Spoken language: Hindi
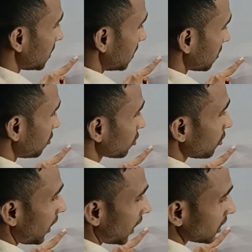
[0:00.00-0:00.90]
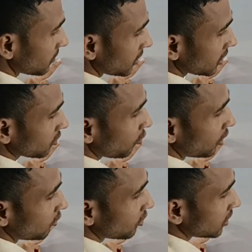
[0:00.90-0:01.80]
प्रदेश दोस्तों आंध्र प्रदेश
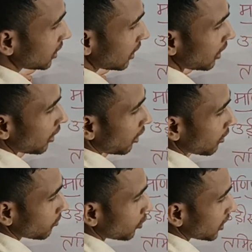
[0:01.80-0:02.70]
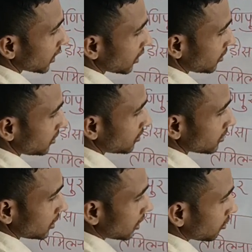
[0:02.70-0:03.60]
कोलेवरी झील और पुलकट
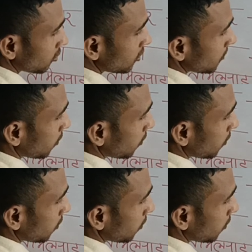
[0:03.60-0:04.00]
झील दोस्तों ये